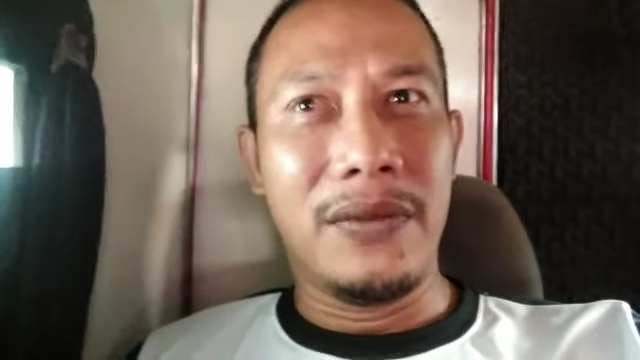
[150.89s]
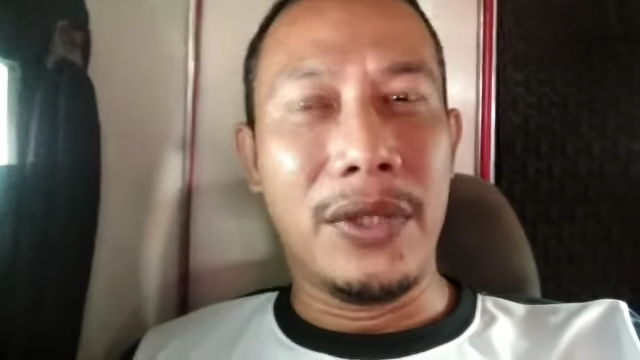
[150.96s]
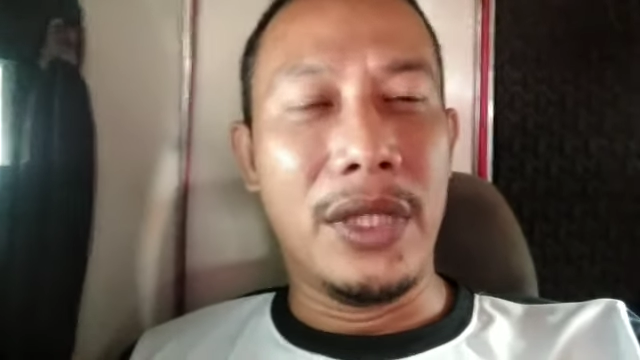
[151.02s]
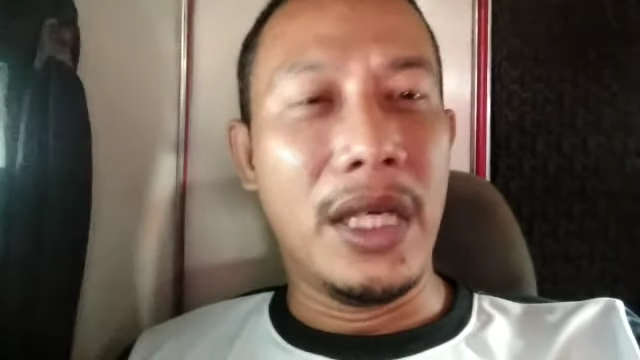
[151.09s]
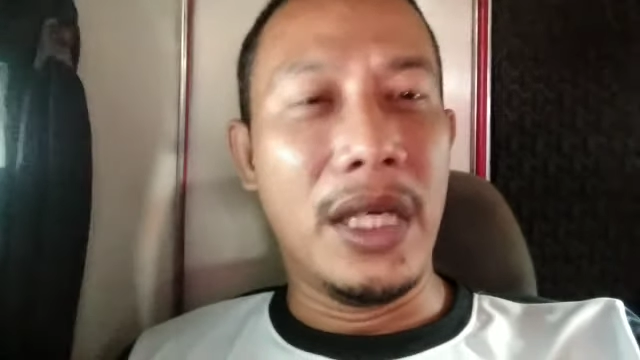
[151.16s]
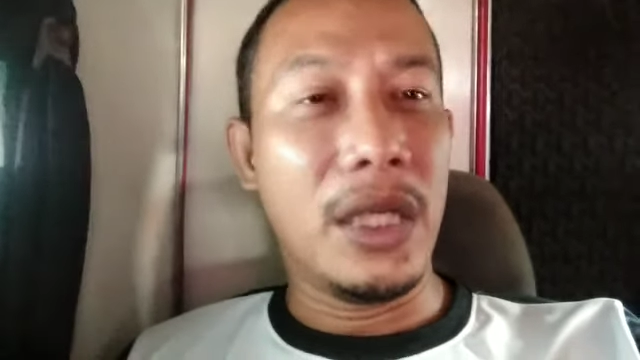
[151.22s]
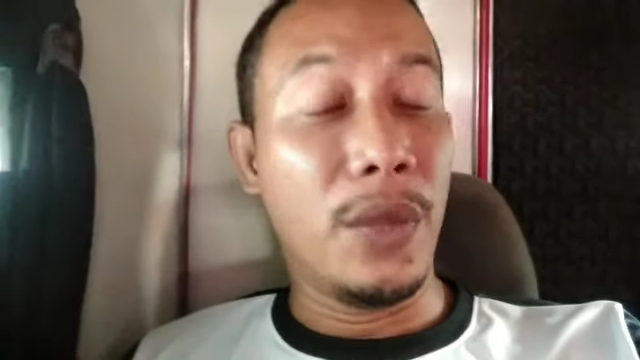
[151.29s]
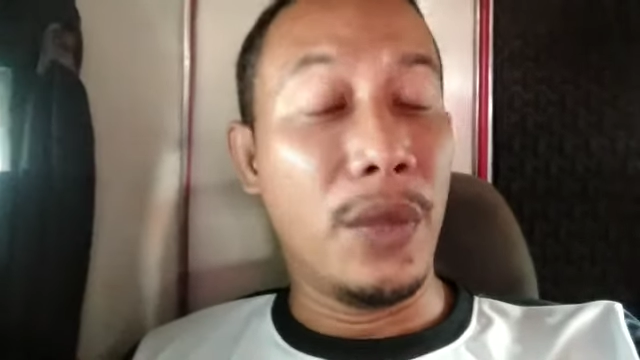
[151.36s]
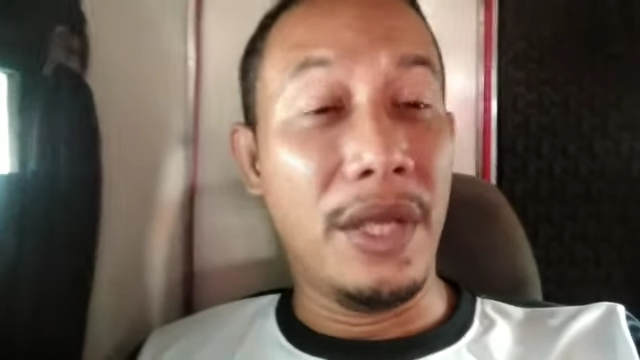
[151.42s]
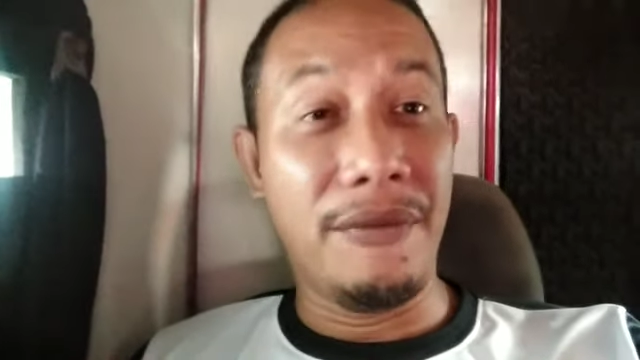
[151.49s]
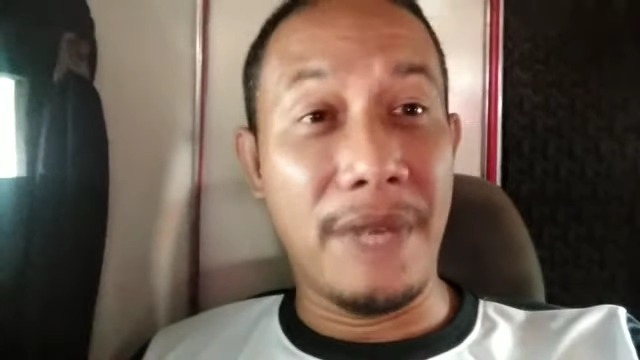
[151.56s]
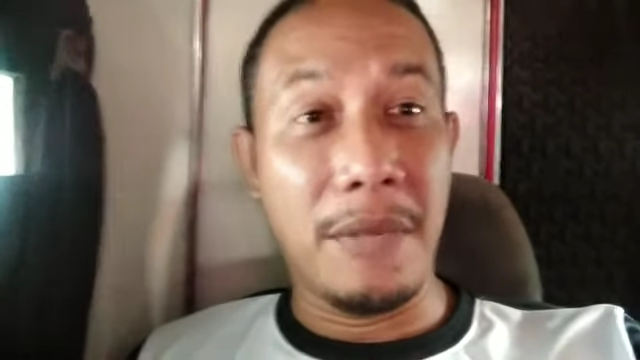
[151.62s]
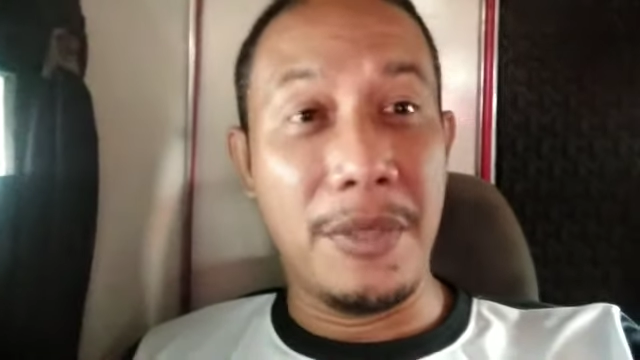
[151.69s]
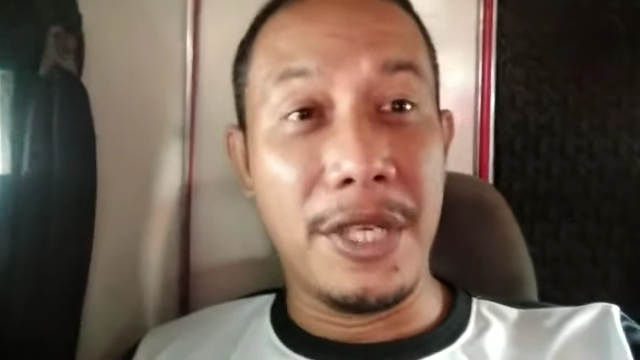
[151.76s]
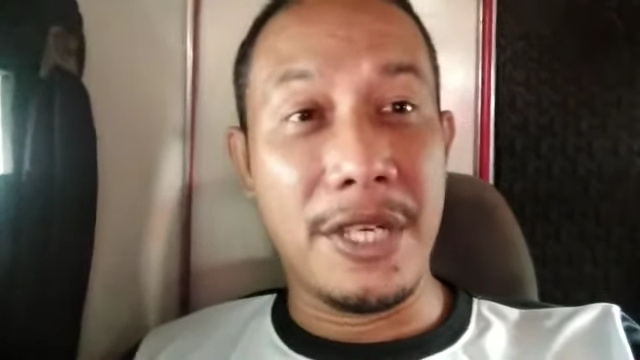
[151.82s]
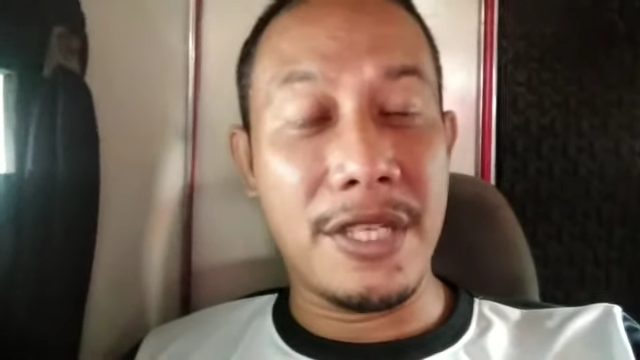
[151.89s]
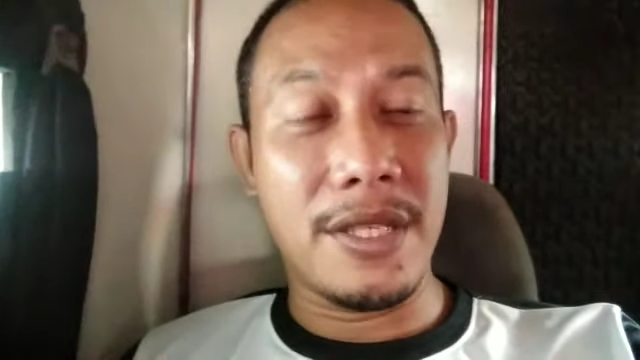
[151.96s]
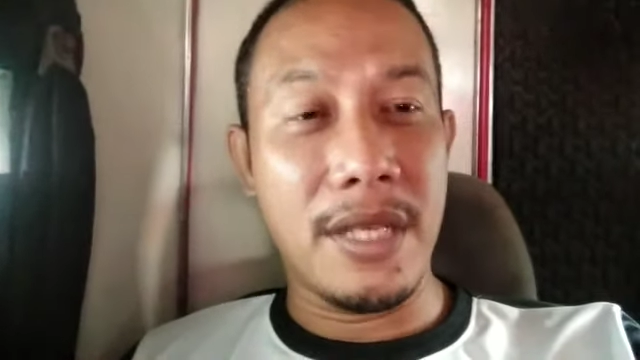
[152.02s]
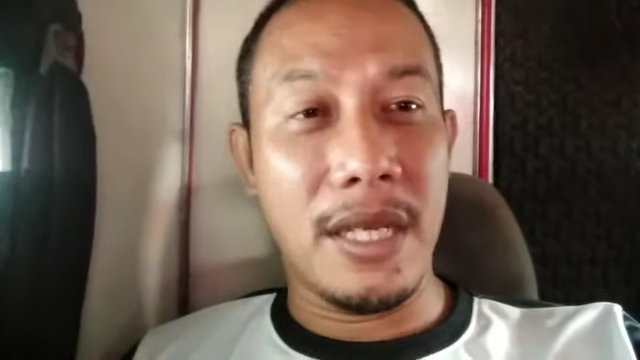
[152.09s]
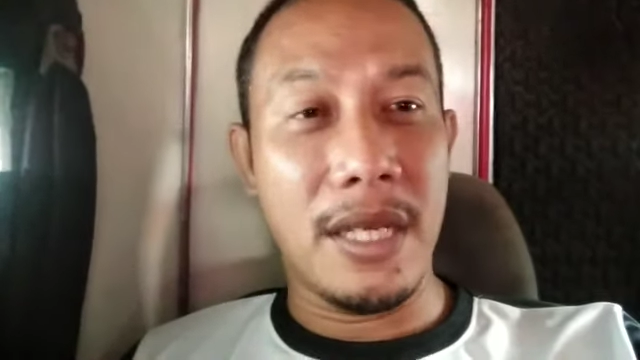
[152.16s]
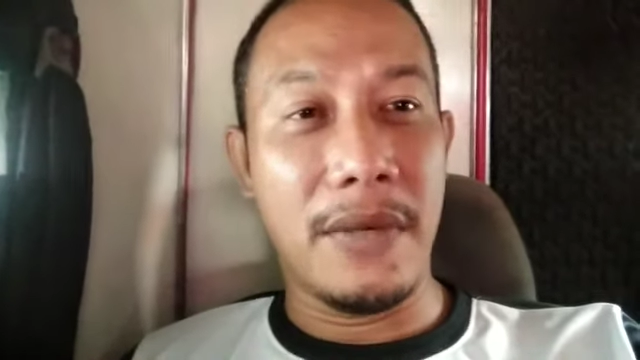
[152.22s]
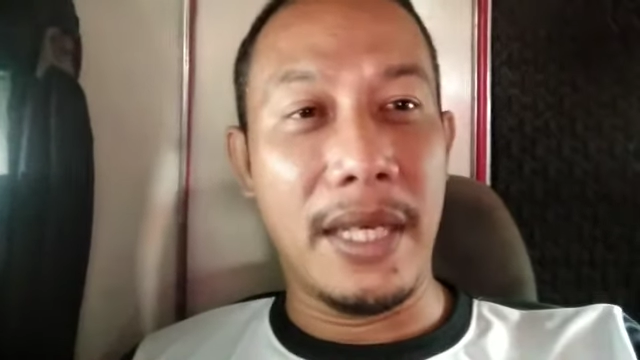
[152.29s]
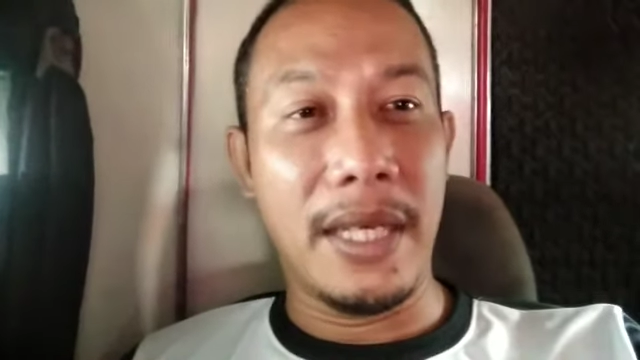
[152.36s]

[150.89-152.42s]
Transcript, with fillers: for uh, 25 years uh,